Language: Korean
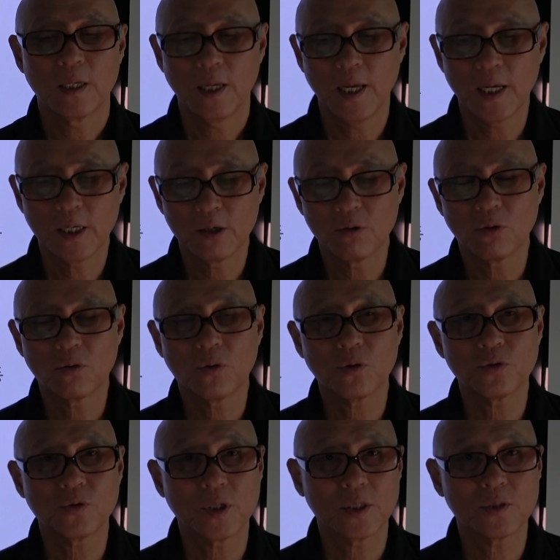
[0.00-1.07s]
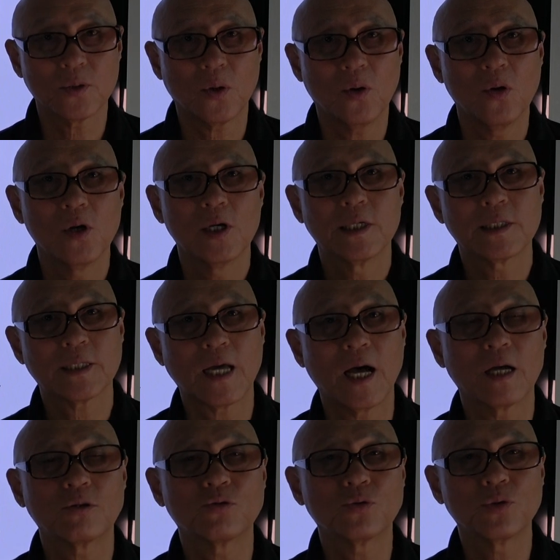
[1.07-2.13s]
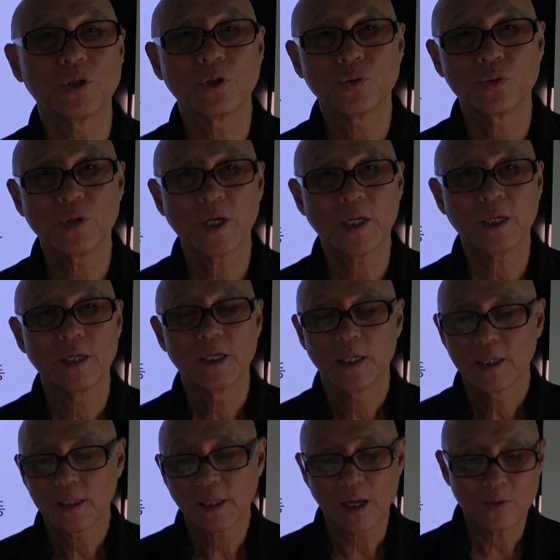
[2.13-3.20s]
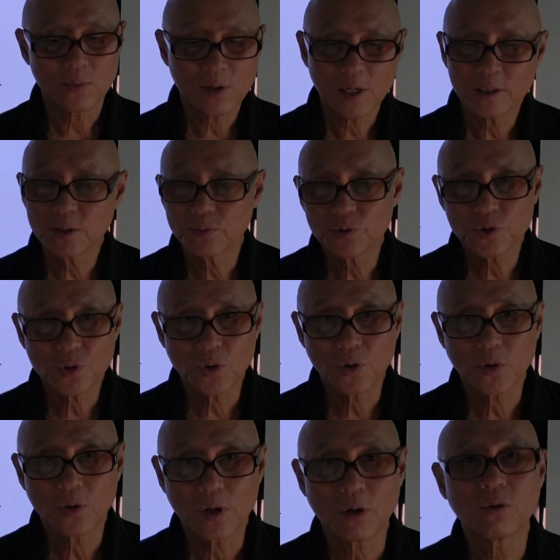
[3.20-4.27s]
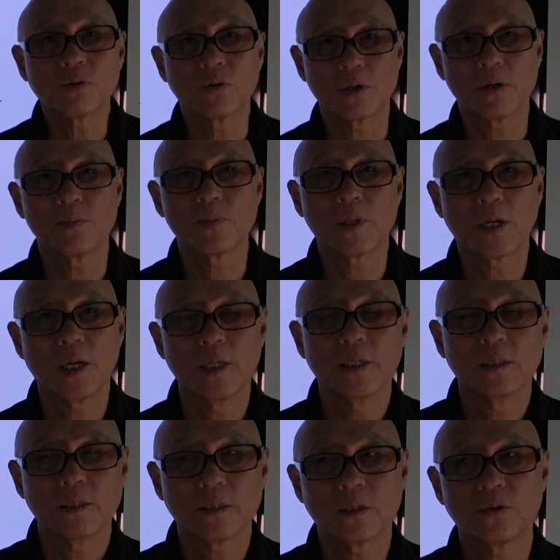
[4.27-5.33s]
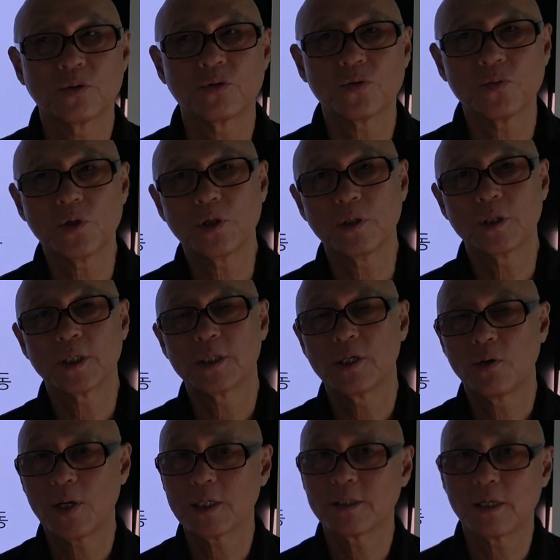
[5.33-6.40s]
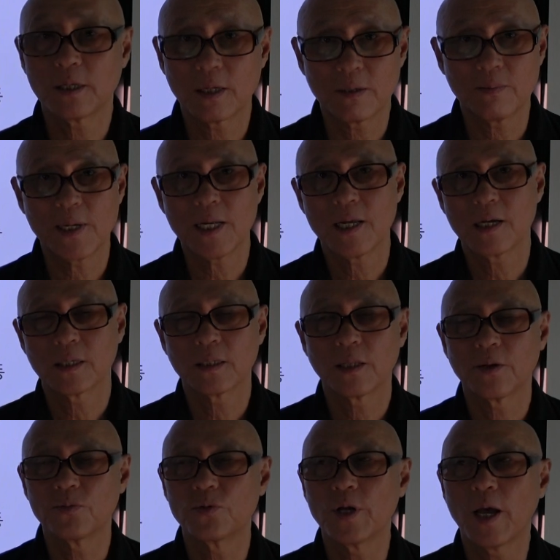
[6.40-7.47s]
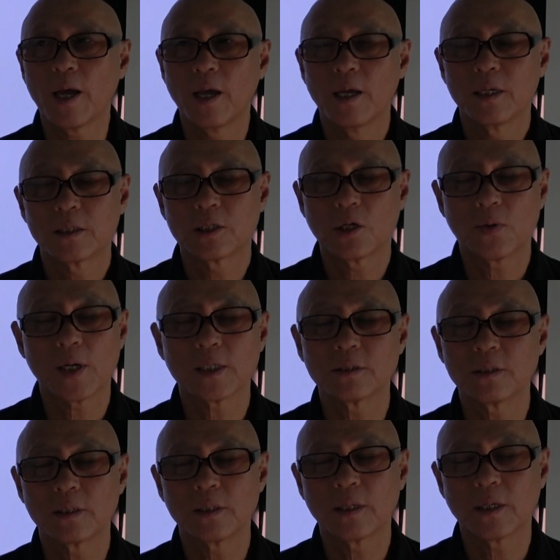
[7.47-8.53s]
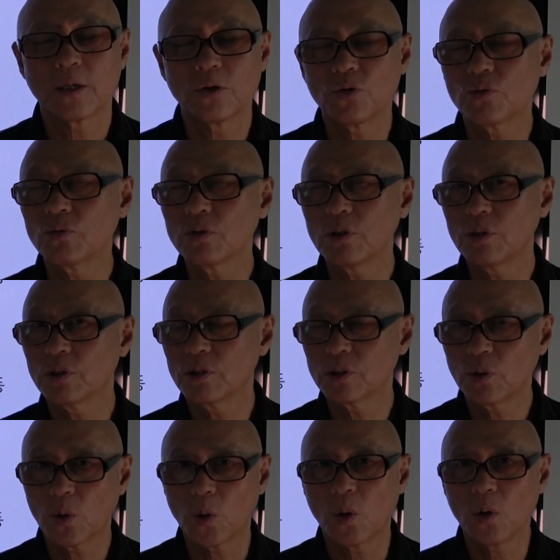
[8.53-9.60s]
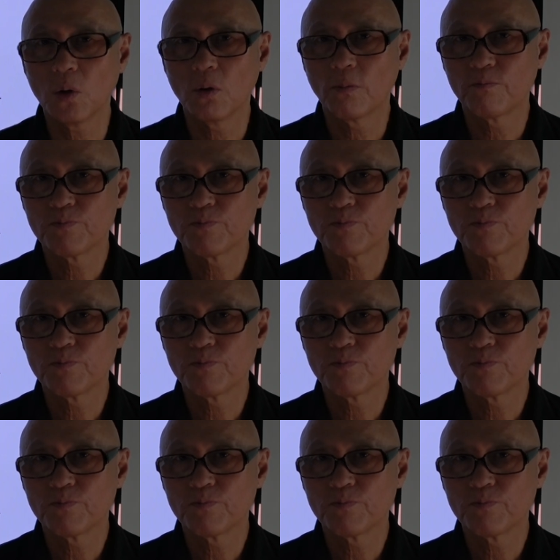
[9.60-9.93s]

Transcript: 애기 놓고 최소 4주 이후에 다이빙하십시오 라고 권합니다. 특히 요즘은 이제 제왕절개를 많이 하기 때문에 제왕절개의 흉터도